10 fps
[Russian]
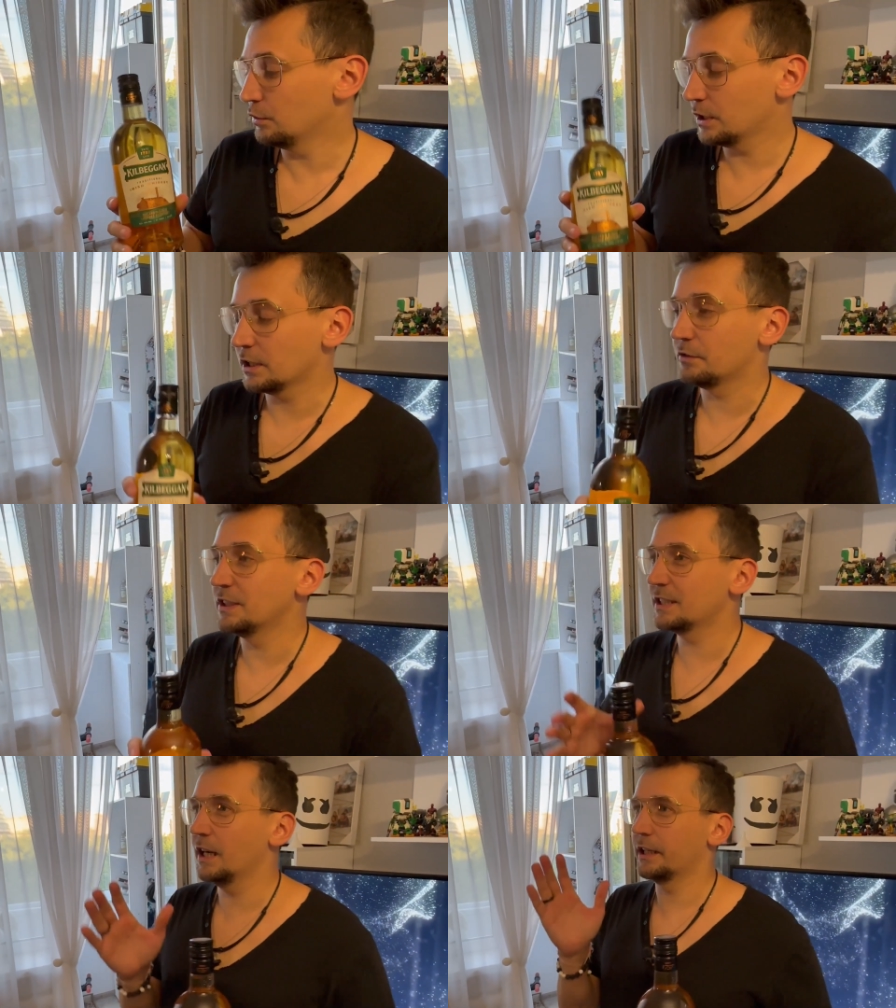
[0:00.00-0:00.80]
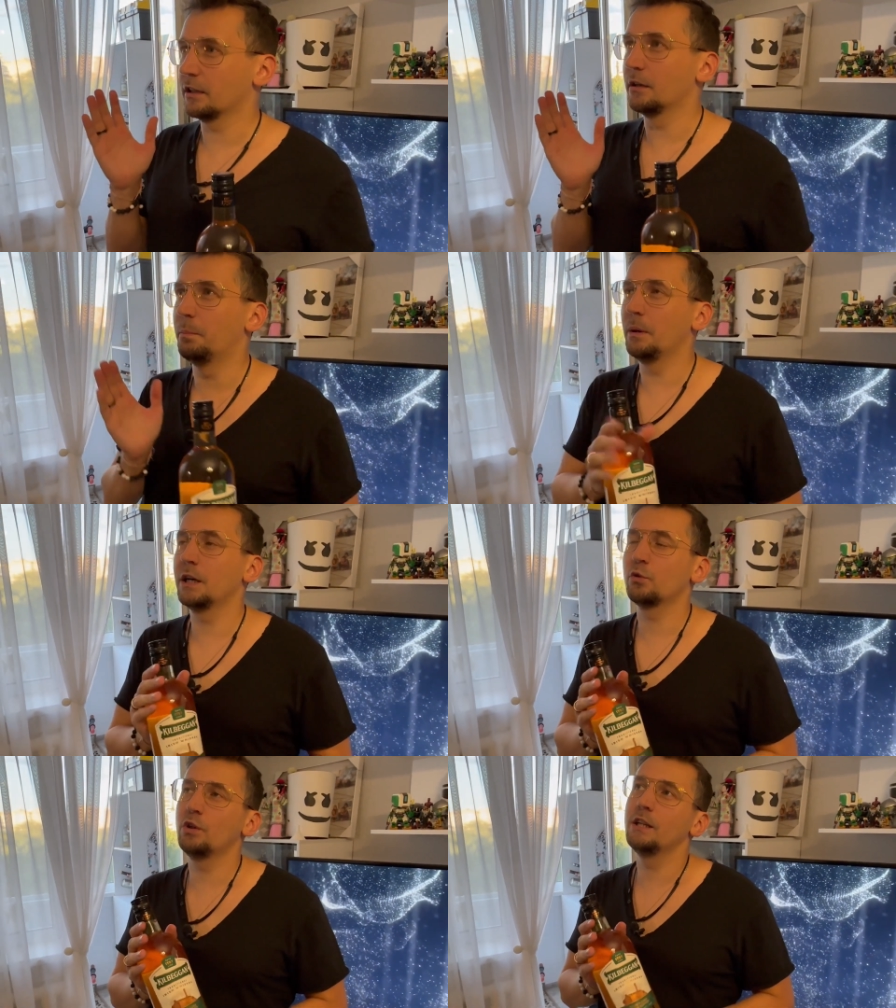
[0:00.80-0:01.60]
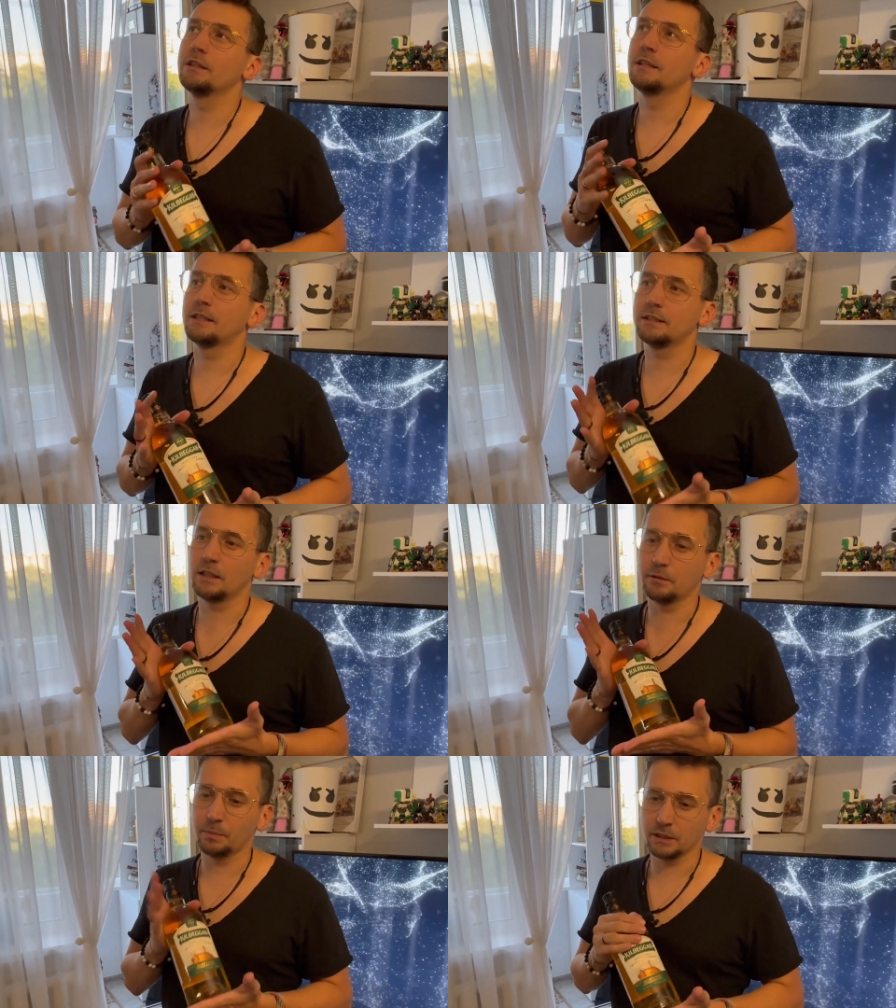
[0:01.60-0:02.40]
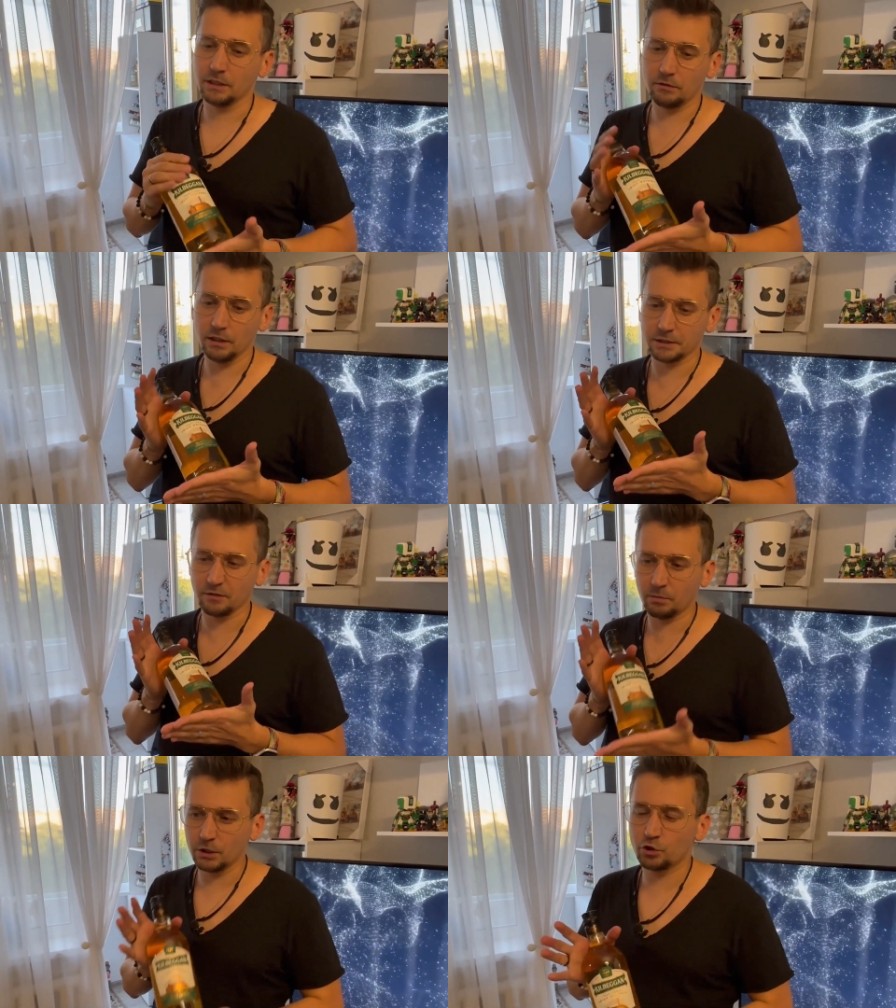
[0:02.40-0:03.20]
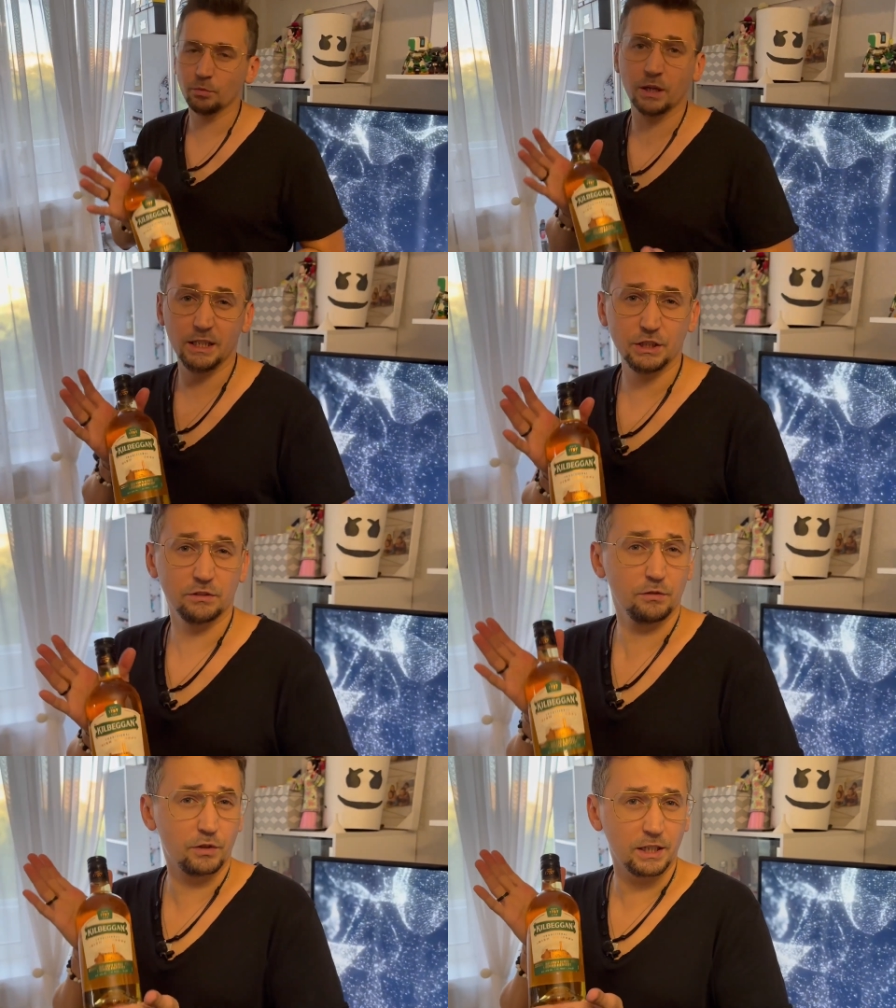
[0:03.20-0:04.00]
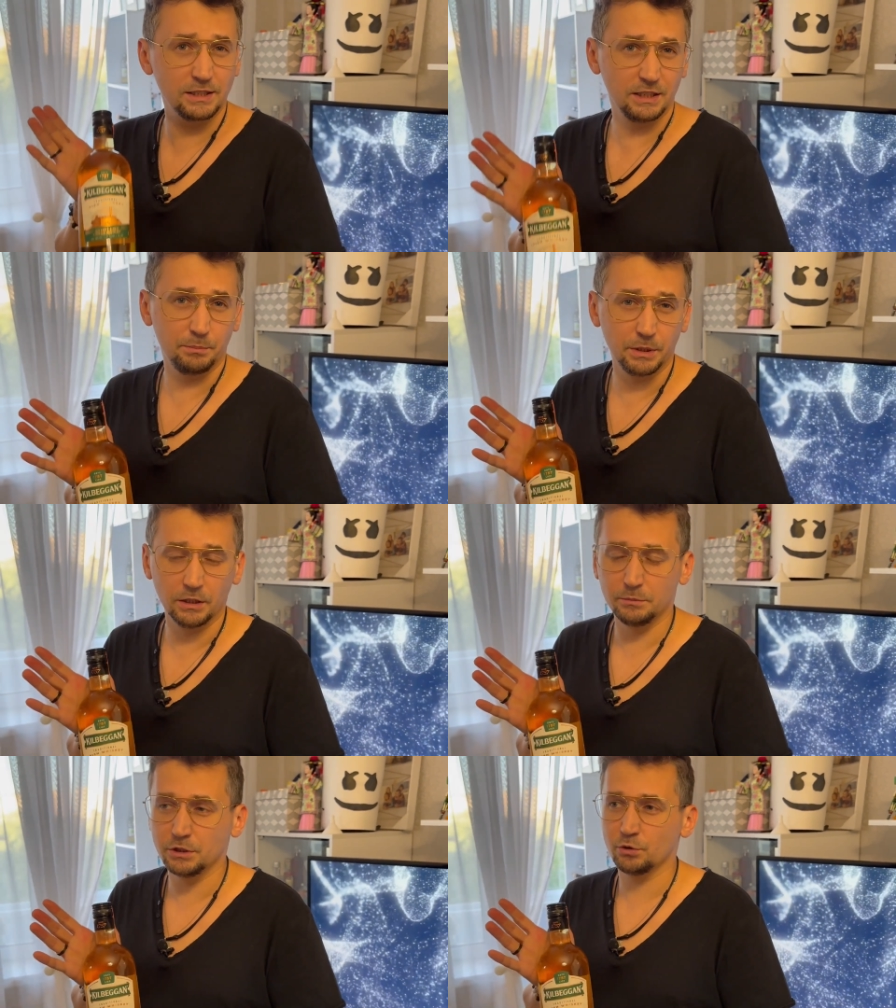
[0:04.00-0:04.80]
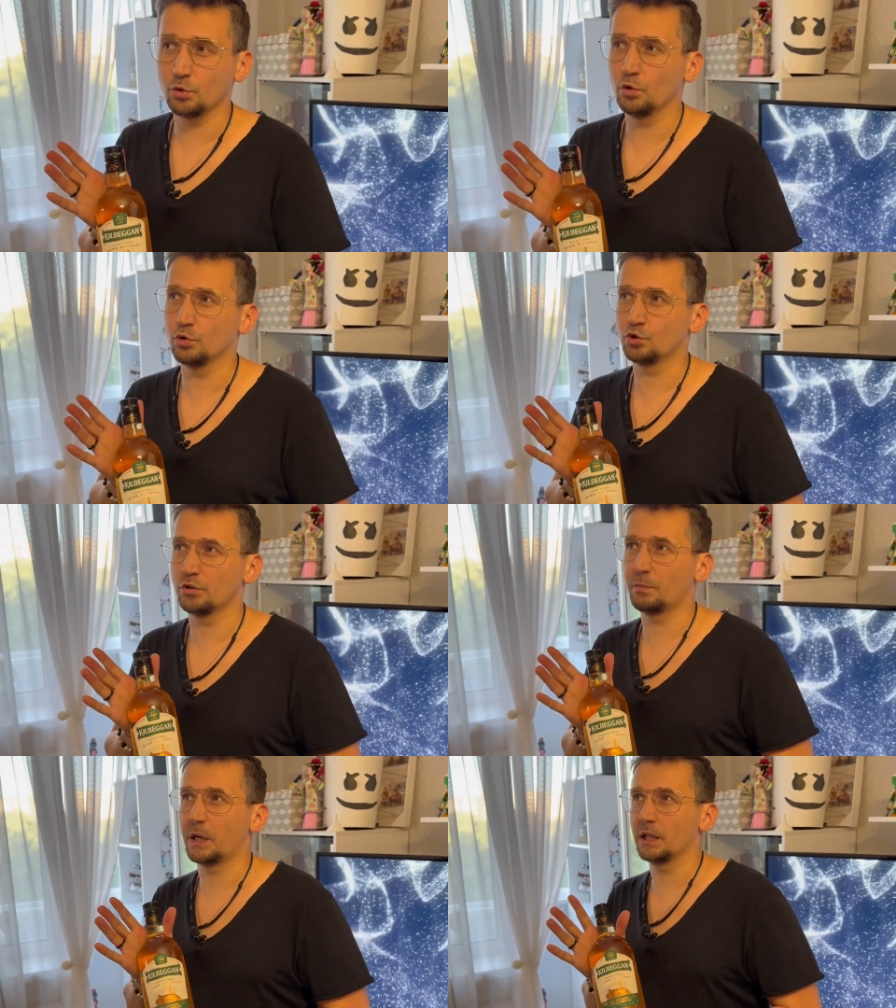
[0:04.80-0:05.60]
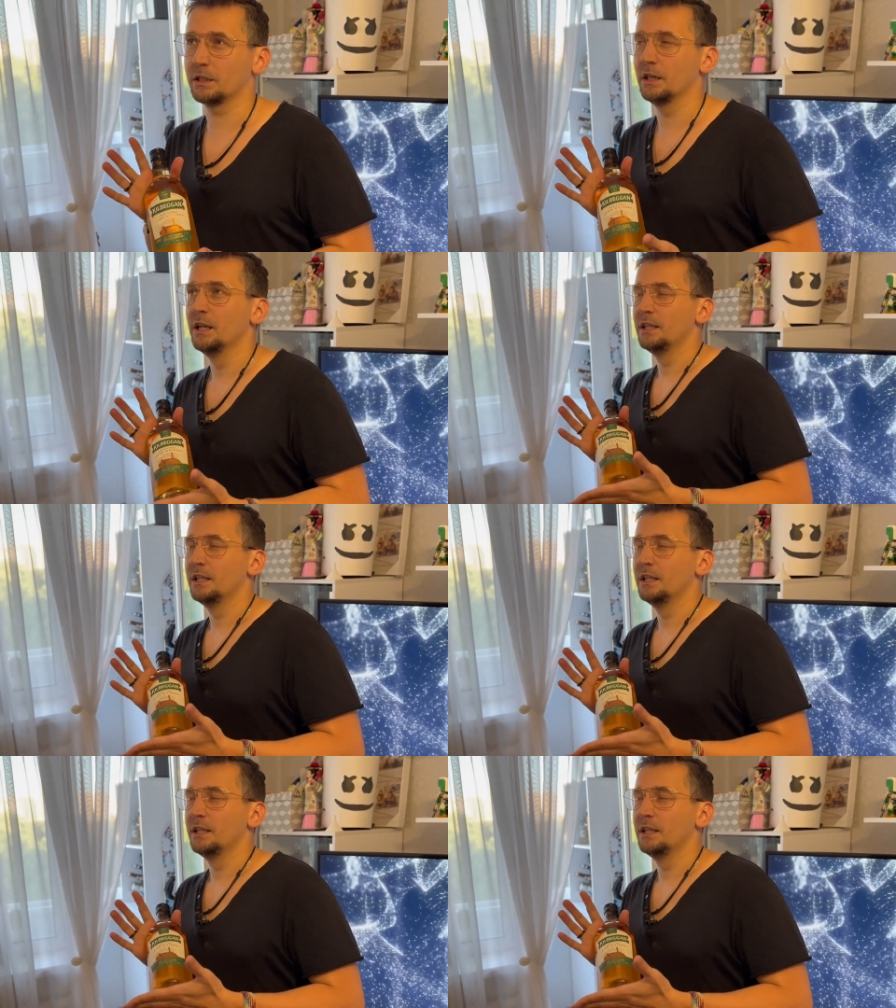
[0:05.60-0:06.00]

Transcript: вот этот вискарик пару лет назад продавался в большом количестве в красно-белом и стоил он что-то порядка